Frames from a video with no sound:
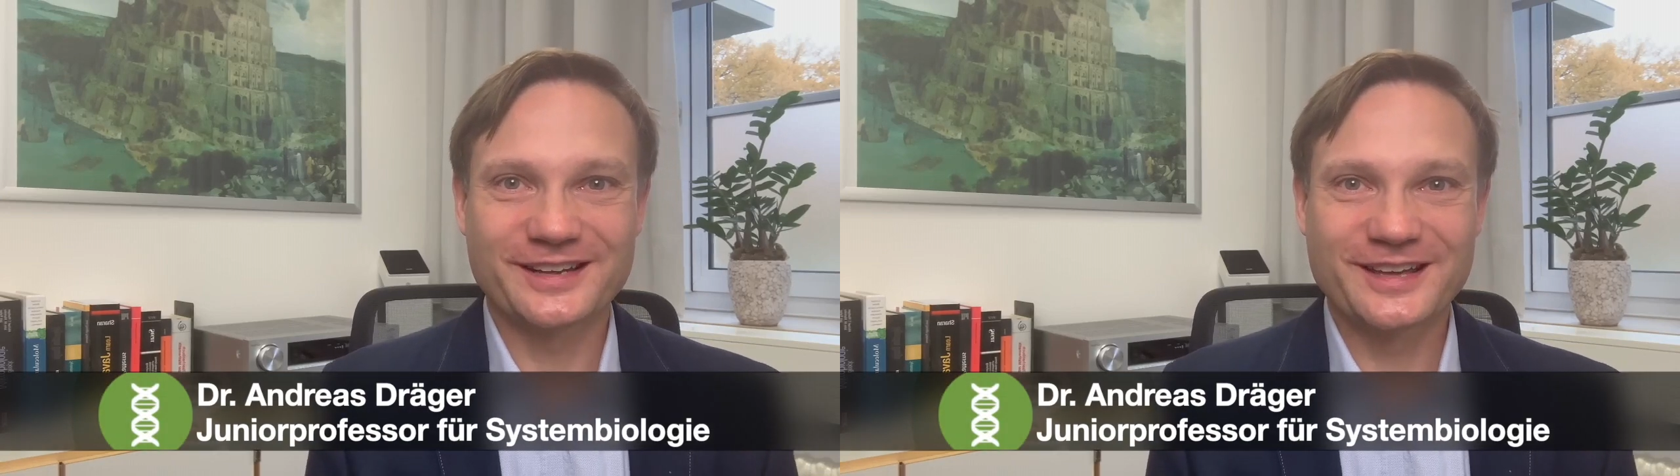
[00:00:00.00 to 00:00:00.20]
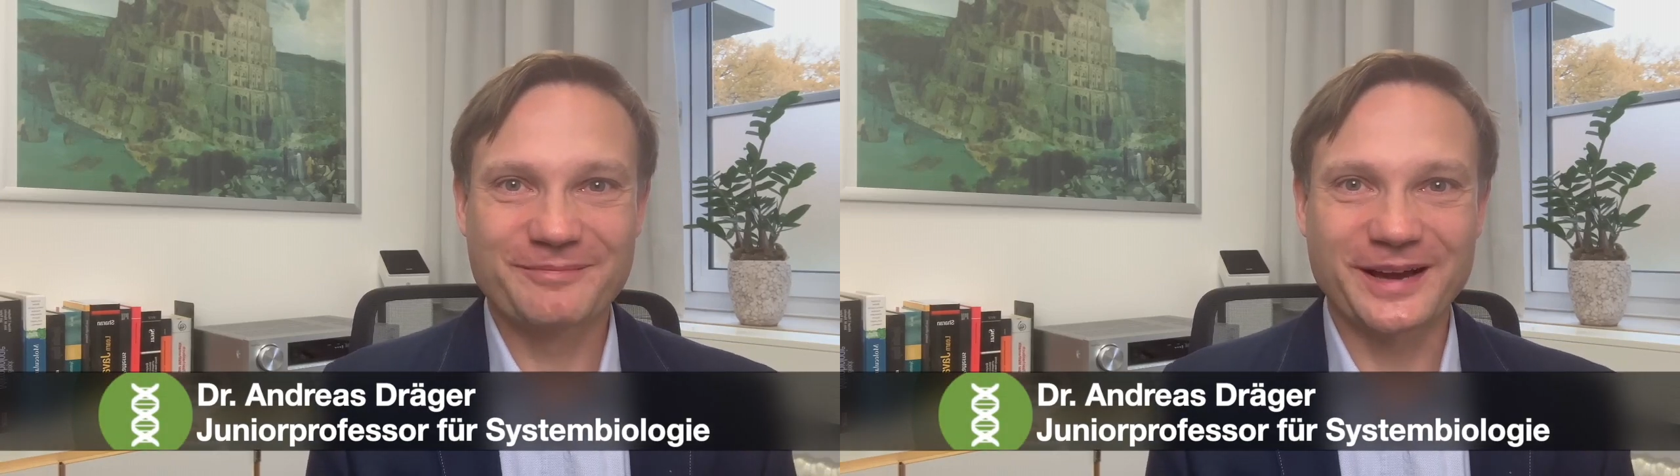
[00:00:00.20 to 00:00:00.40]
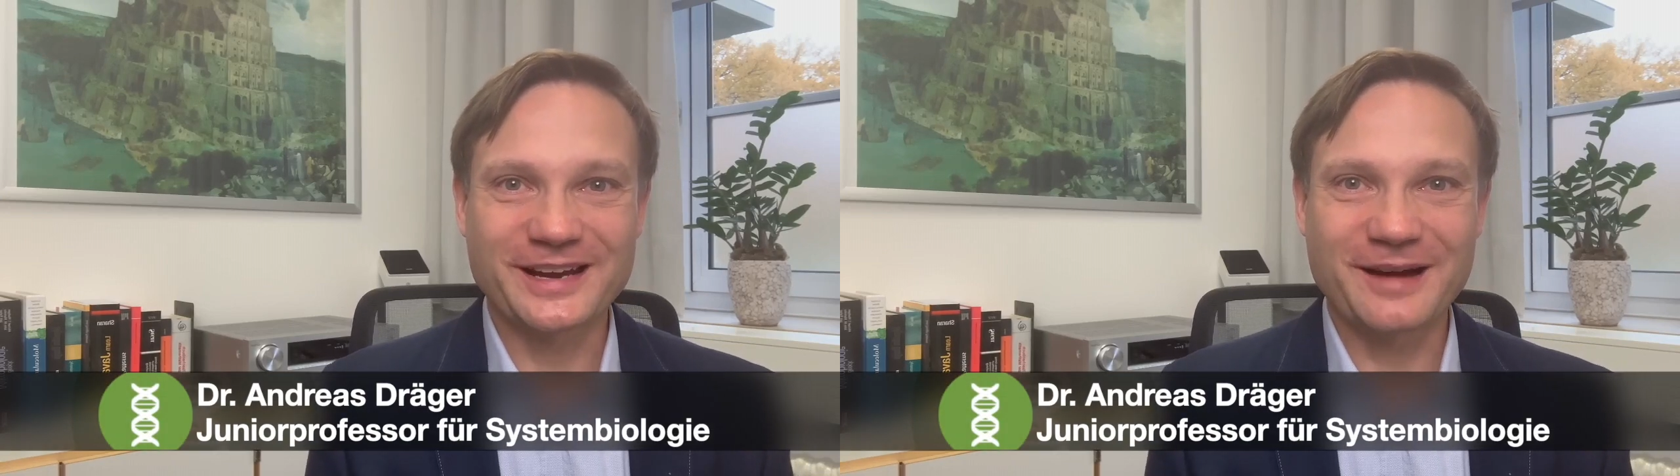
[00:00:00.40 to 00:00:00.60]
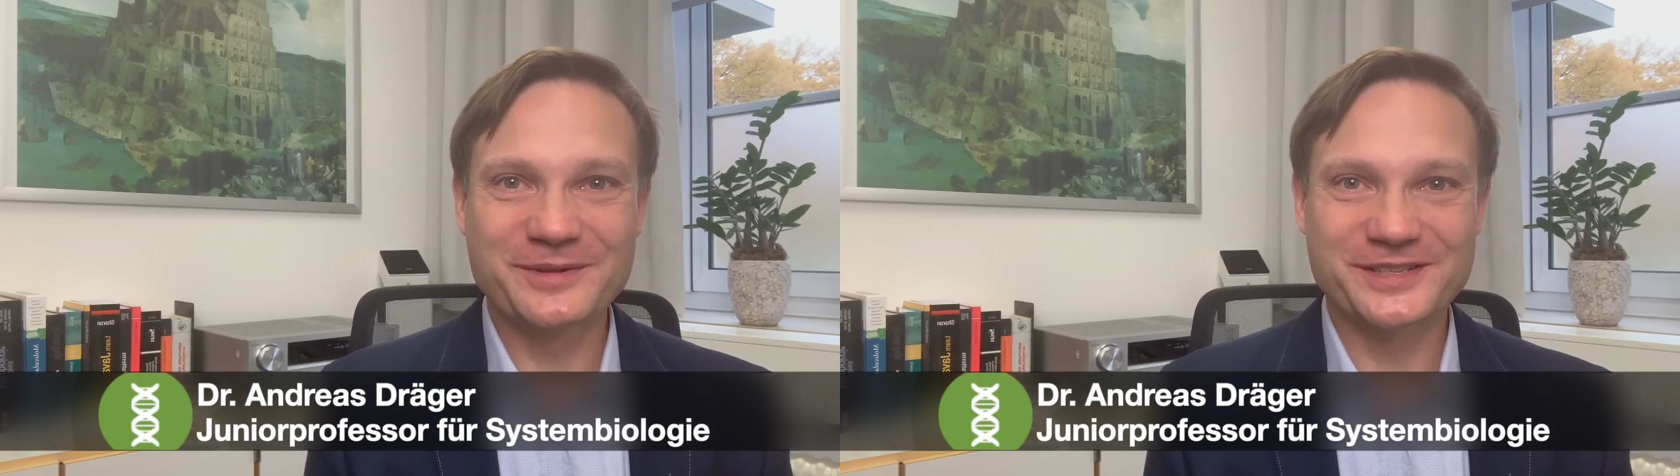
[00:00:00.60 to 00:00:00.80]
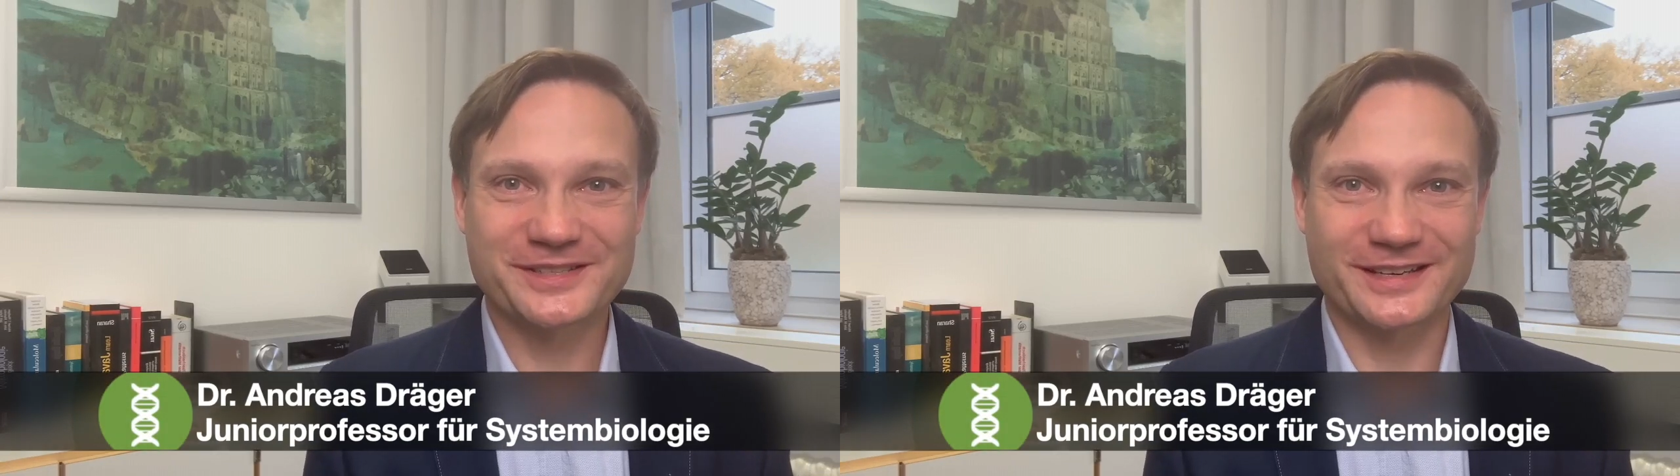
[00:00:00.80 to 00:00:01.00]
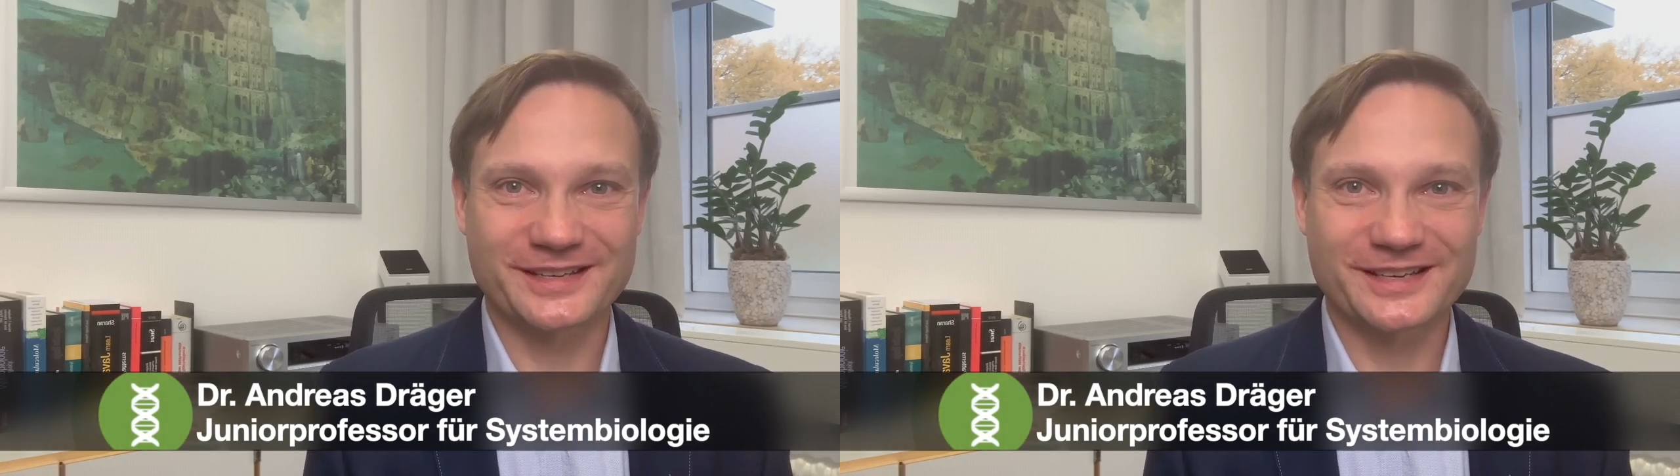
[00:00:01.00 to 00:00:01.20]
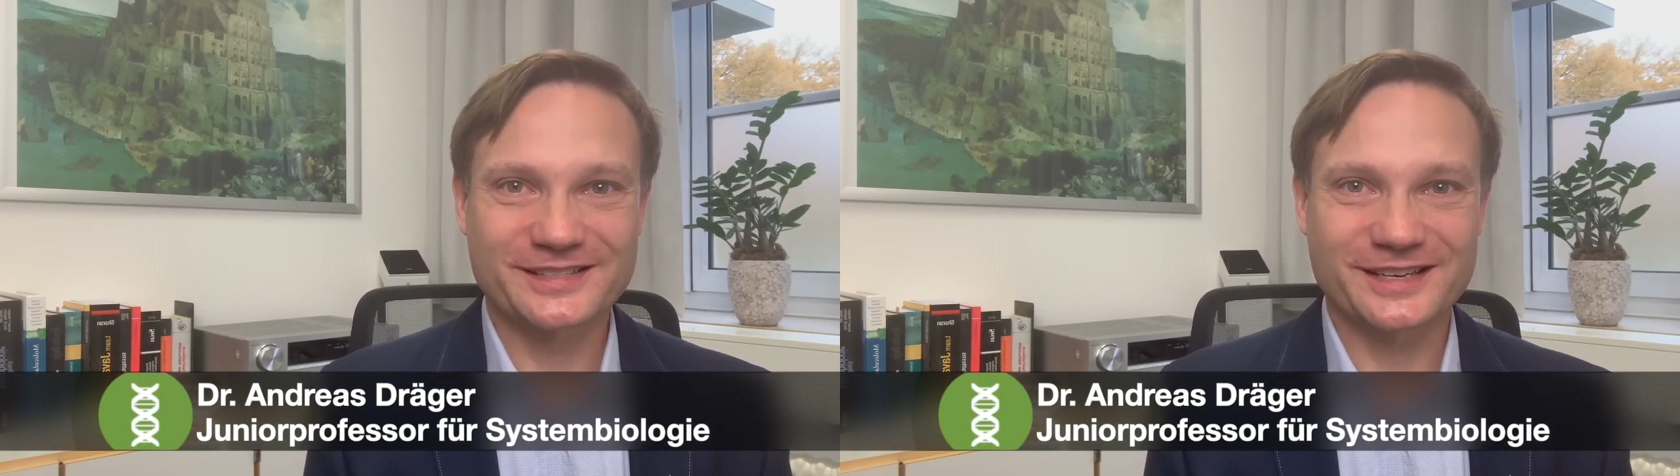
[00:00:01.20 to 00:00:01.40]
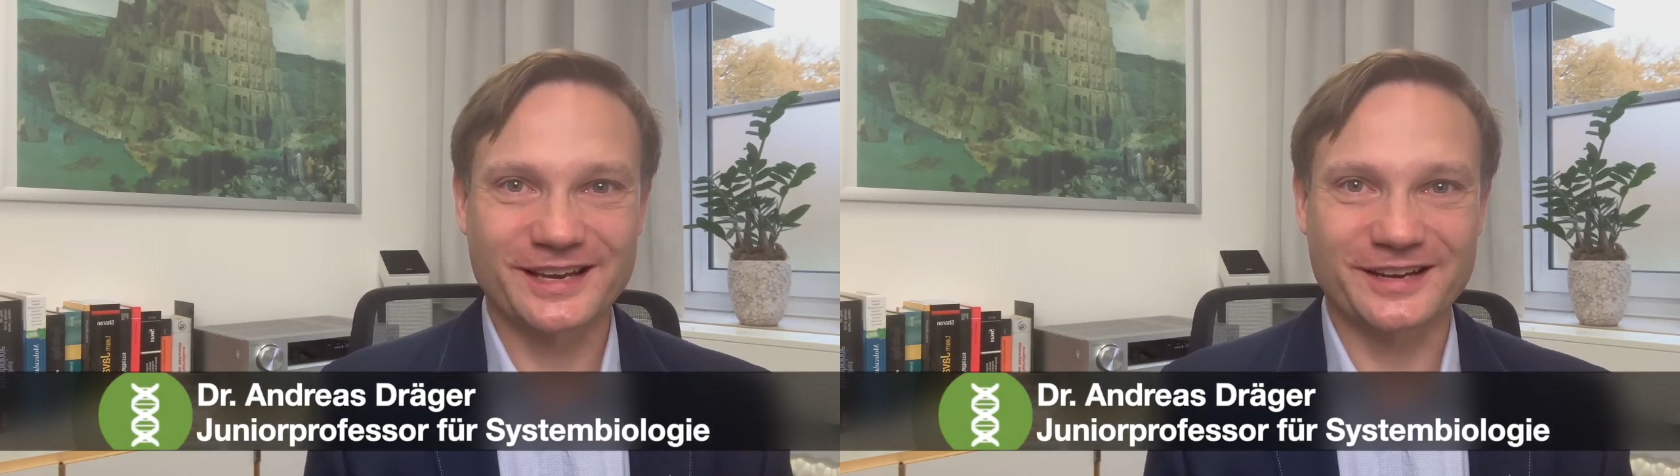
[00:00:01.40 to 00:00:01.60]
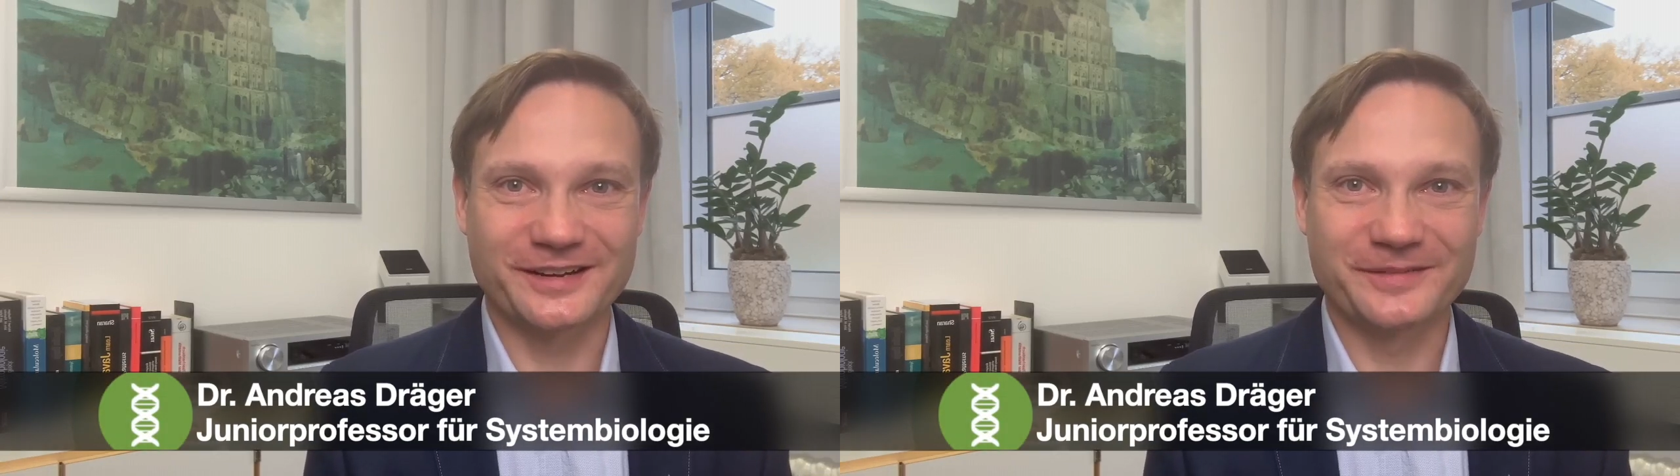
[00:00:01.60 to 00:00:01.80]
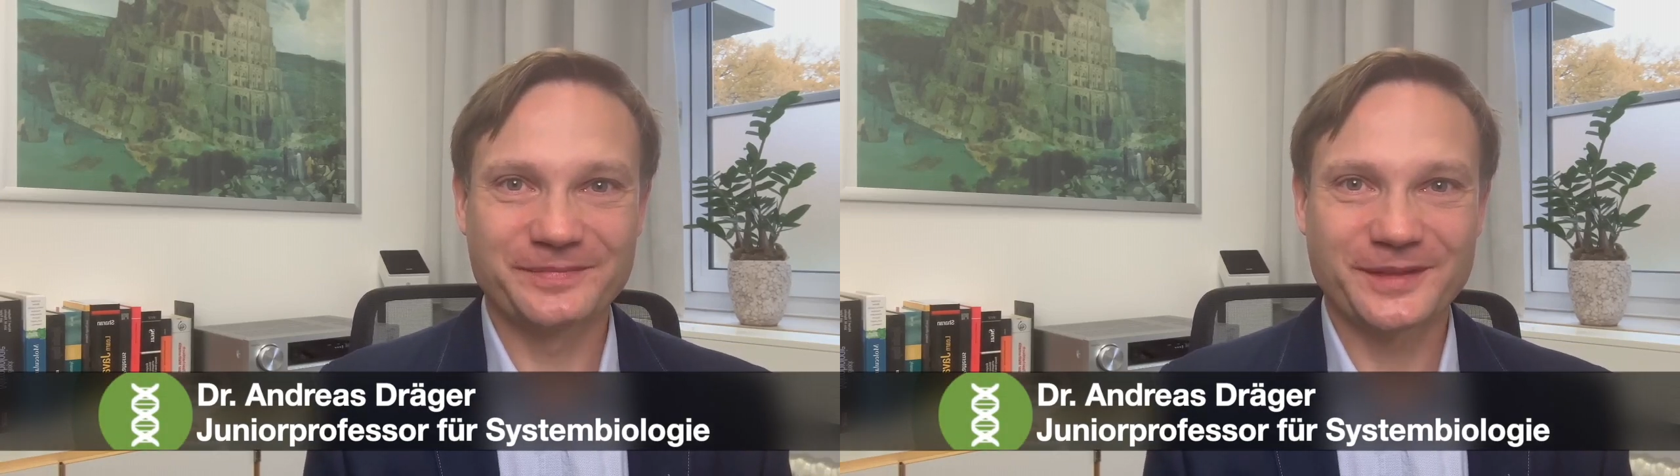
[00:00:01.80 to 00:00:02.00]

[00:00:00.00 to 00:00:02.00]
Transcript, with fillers: Mein Name ist Andreas Dräger